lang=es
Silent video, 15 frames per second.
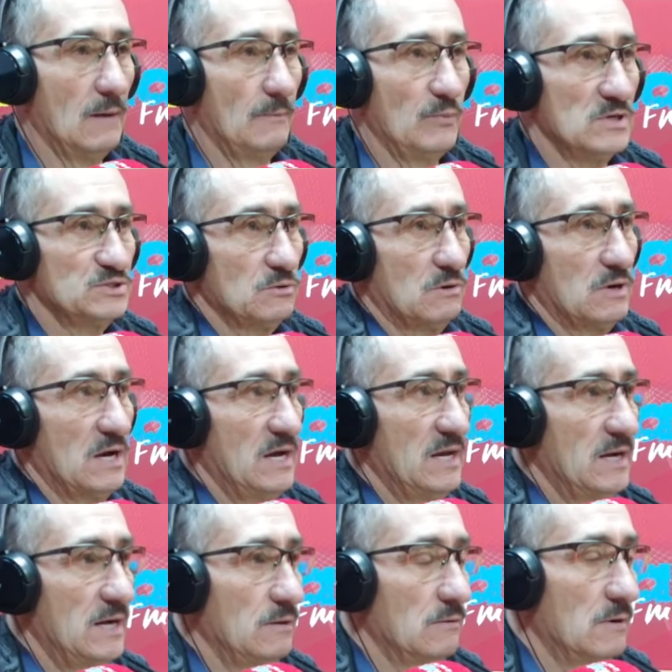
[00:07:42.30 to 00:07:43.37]
puesto
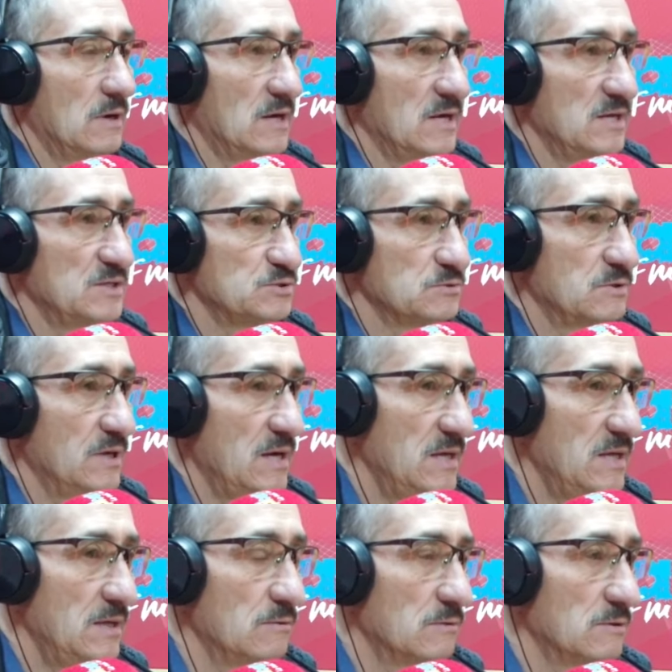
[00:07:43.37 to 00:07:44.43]
cara, no ha hecho
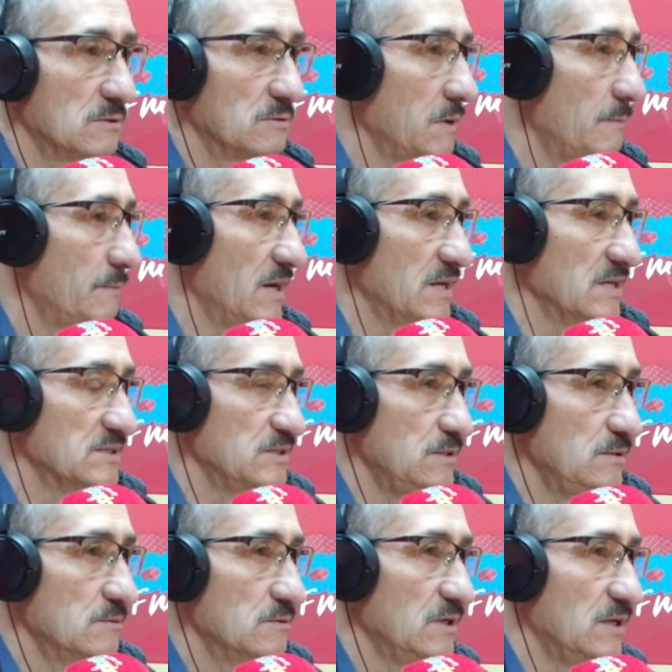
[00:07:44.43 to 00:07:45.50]
nada, no ha
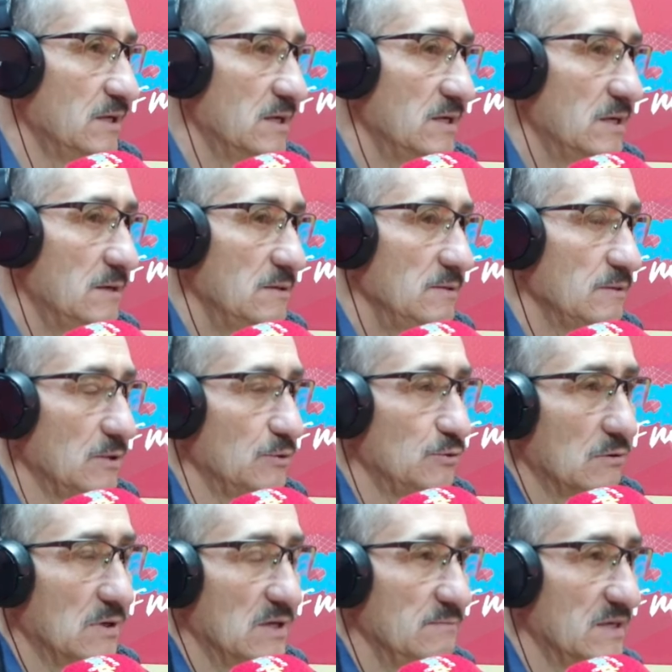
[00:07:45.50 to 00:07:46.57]
aparecido ni nada. De
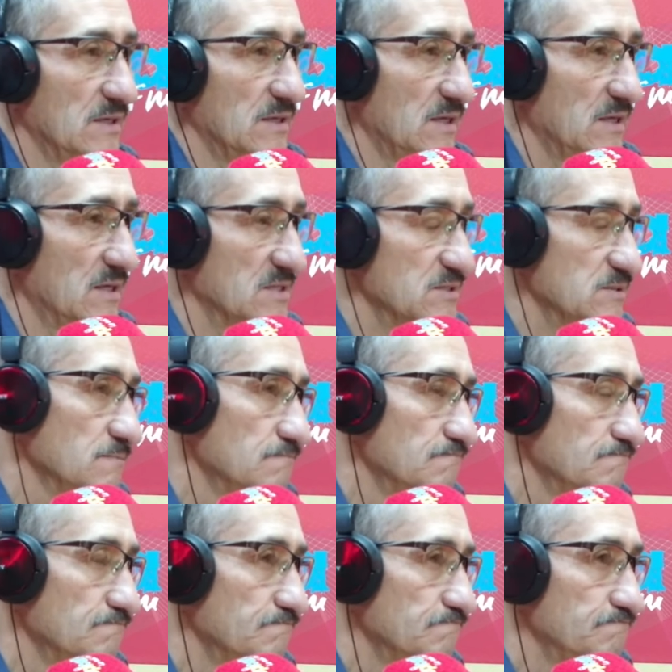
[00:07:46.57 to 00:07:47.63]
todas maneras,
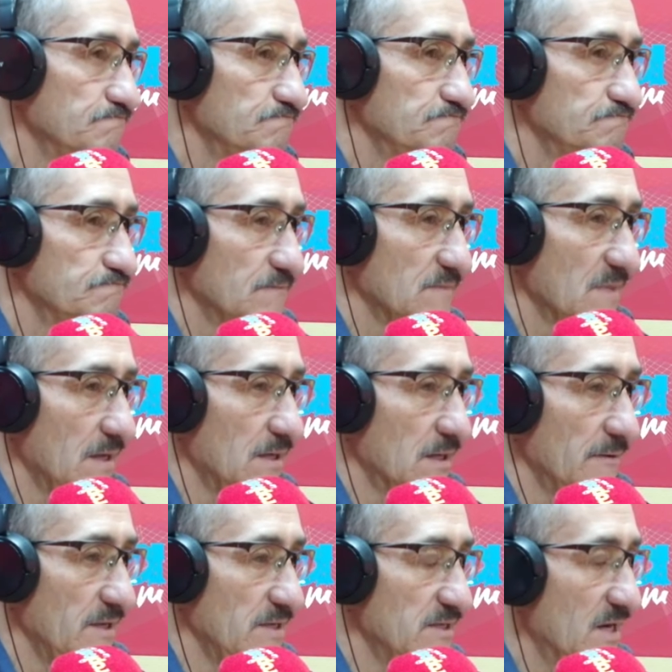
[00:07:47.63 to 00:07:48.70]
en
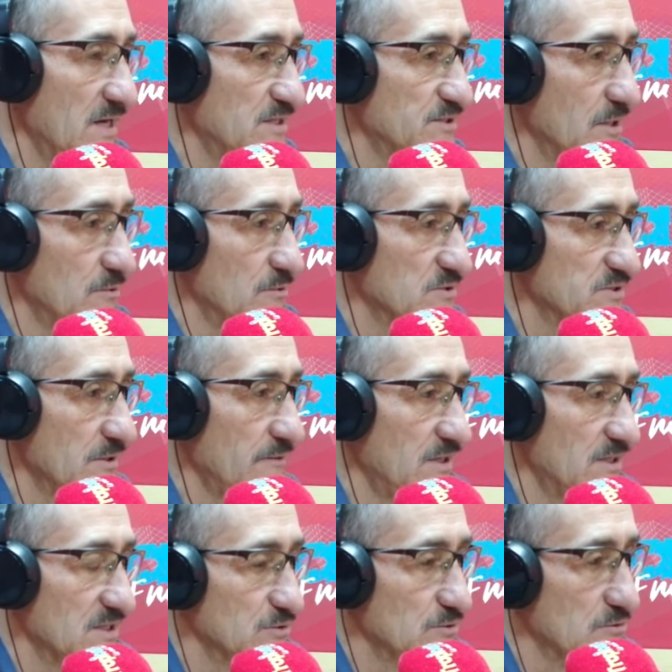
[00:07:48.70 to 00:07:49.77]
la villa el Señor se
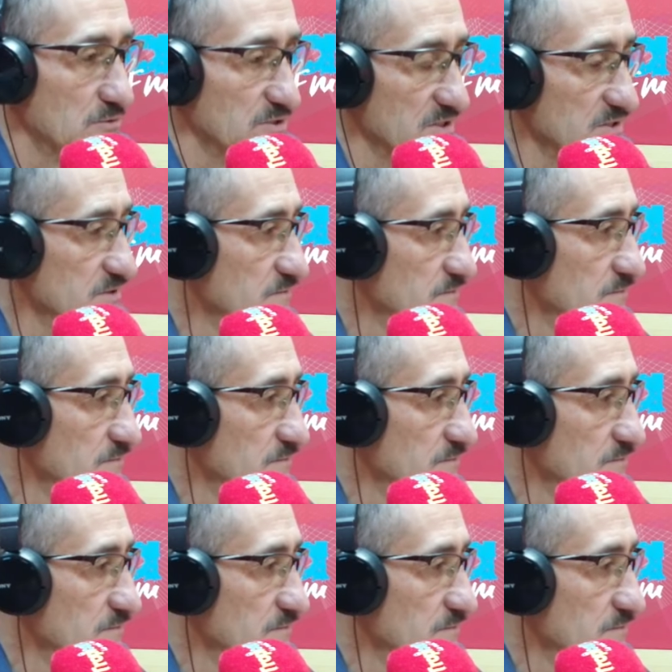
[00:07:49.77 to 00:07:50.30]
ven las cosas.